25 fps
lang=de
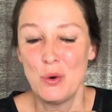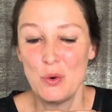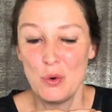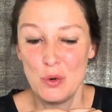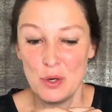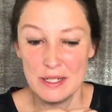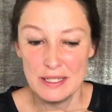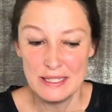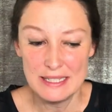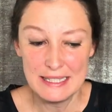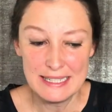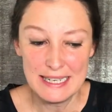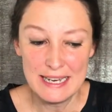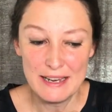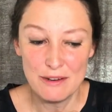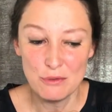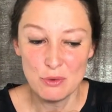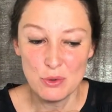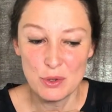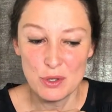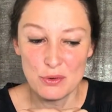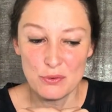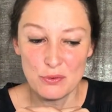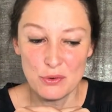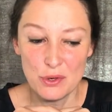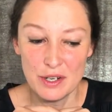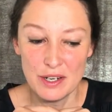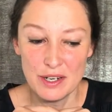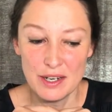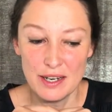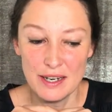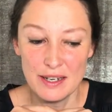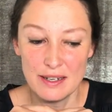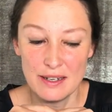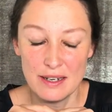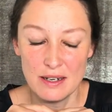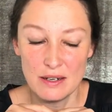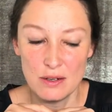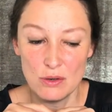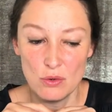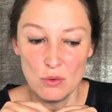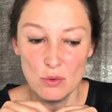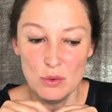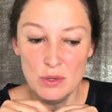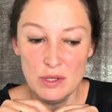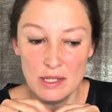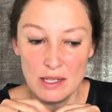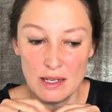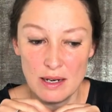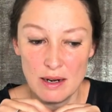Und er wurde von einer
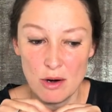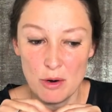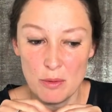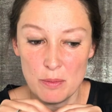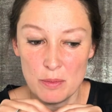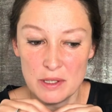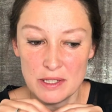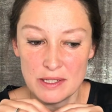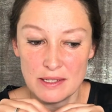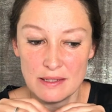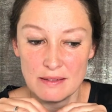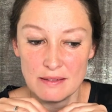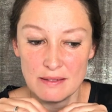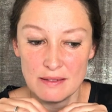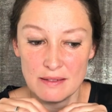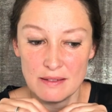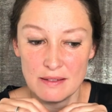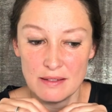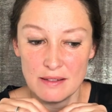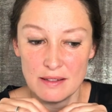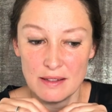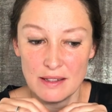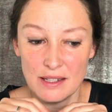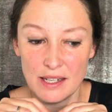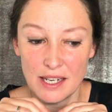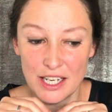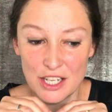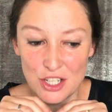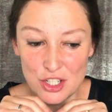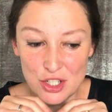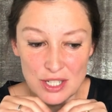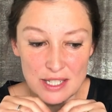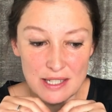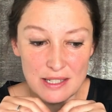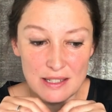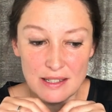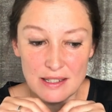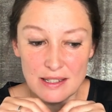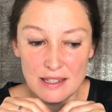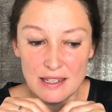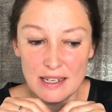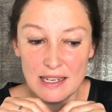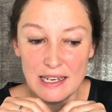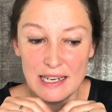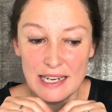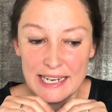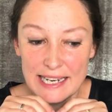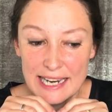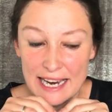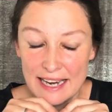unglaublichen
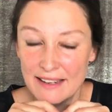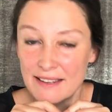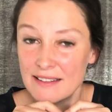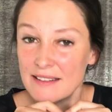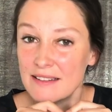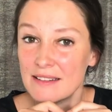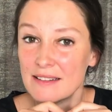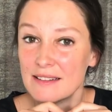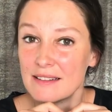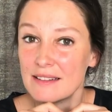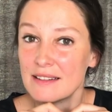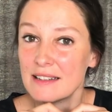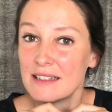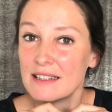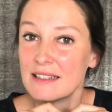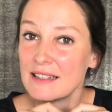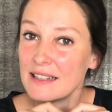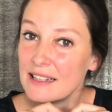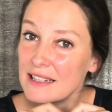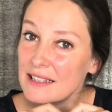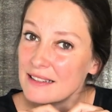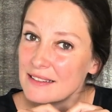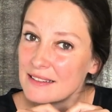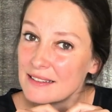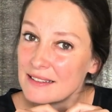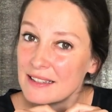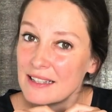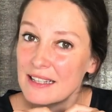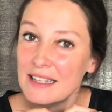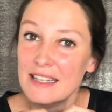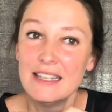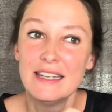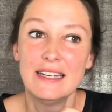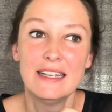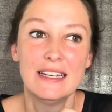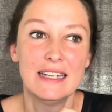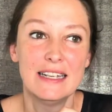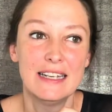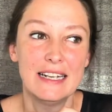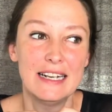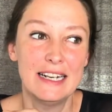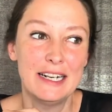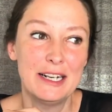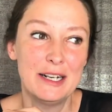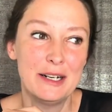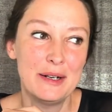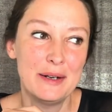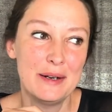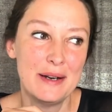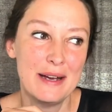Regielegende gedreht,
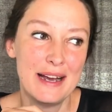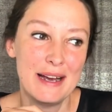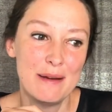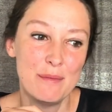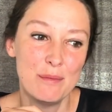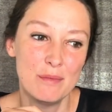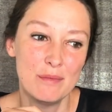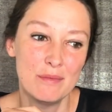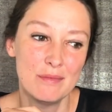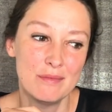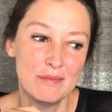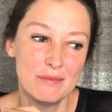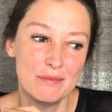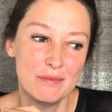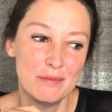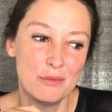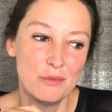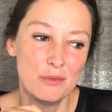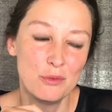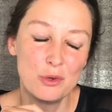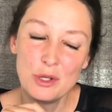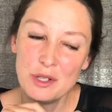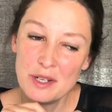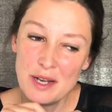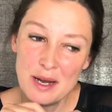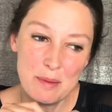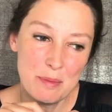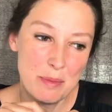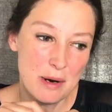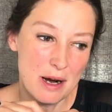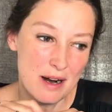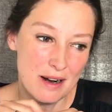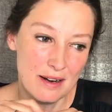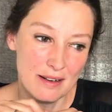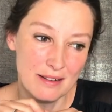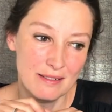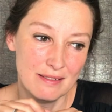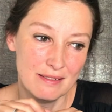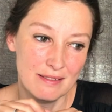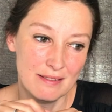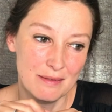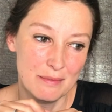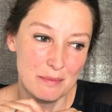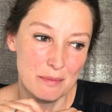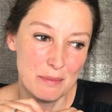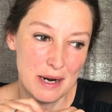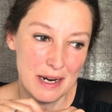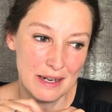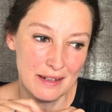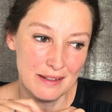äh, einem wunderbaren
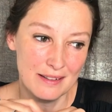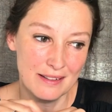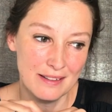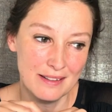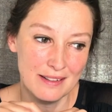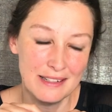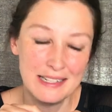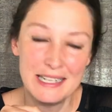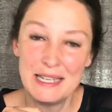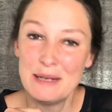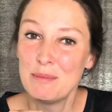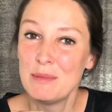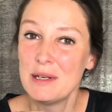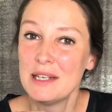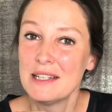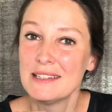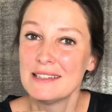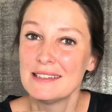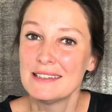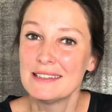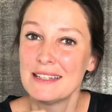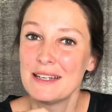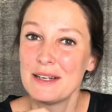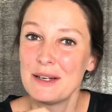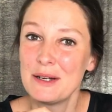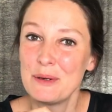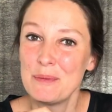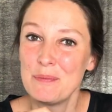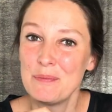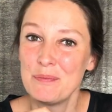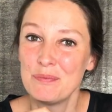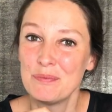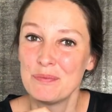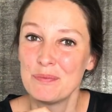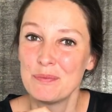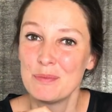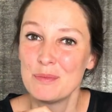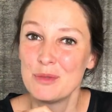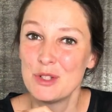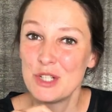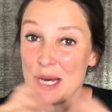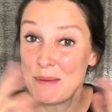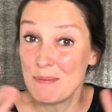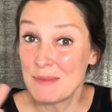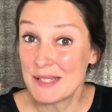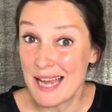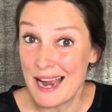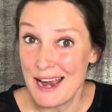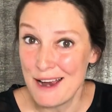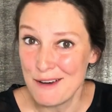Mann, nämlich ähm,
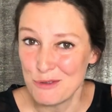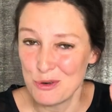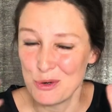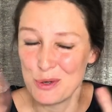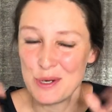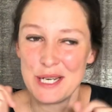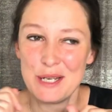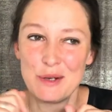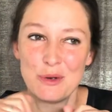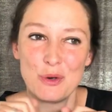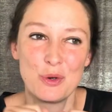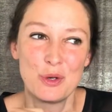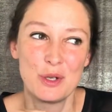James Ivory.